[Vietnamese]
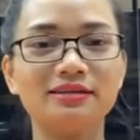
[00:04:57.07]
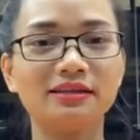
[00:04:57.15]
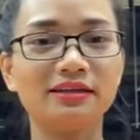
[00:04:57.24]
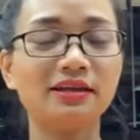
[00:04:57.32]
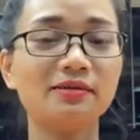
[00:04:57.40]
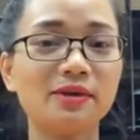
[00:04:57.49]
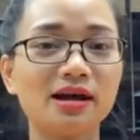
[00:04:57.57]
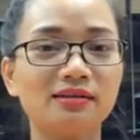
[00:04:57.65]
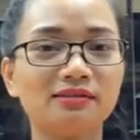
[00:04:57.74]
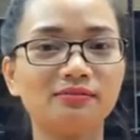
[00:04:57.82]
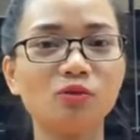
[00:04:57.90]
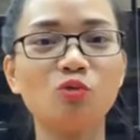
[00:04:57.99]
Thì khi mà
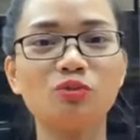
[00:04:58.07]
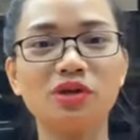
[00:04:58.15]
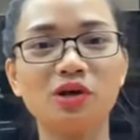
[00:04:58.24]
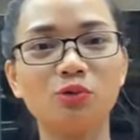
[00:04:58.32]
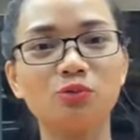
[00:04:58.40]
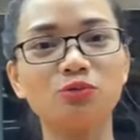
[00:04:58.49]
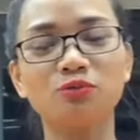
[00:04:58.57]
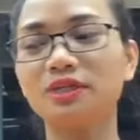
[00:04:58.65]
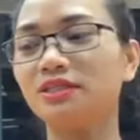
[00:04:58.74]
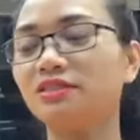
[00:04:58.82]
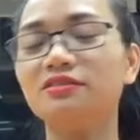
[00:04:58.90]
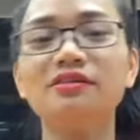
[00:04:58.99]
bụng nhiều, bụng chúng ta
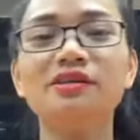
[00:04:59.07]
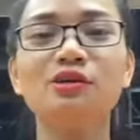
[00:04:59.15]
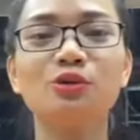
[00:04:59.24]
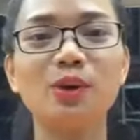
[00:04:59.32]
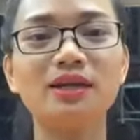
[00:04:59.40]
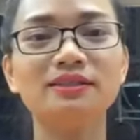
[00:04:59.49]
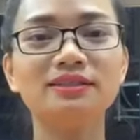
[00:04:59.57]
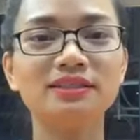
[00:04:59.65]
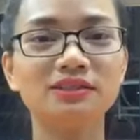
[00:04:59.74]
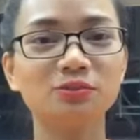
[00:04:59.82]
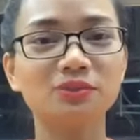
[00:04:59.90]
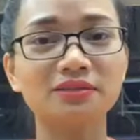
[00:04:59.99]
chứa nhiều đồ ăn ấy, thì
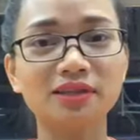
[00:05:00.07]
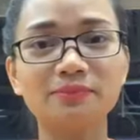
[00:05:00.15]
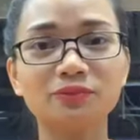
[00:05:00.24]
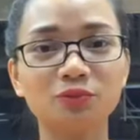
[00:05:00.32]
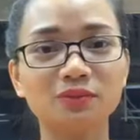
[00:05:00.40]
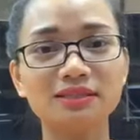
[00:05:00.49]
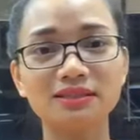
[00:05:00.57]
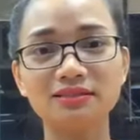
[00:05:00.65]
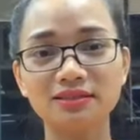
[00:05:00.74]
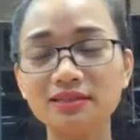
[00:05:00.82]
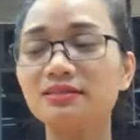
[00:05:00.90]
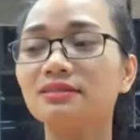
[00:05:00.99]
chúng ta tập chúng ta sẽ
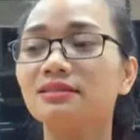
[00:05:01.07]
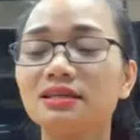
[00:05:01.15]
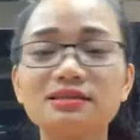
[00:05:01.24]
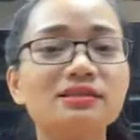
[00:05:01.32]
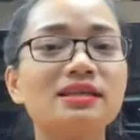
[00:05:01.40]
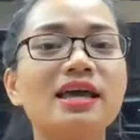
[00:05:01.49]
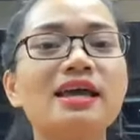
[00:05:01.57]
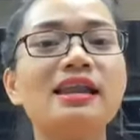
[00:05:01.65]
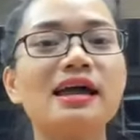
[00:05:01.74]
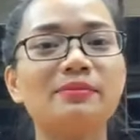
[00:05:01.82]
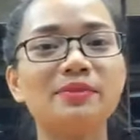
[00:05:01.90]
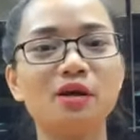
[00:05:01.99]
rất dễ
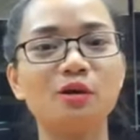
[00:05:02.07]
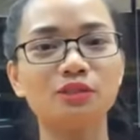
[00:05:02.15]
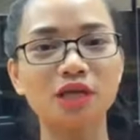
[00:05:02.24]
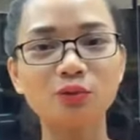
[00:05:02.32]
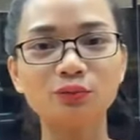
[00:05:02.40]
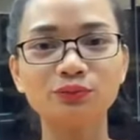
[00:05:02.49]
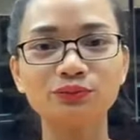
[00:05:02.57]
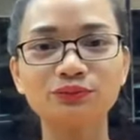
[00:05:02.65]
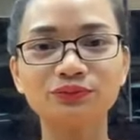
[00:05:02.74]
là bị đau sóc.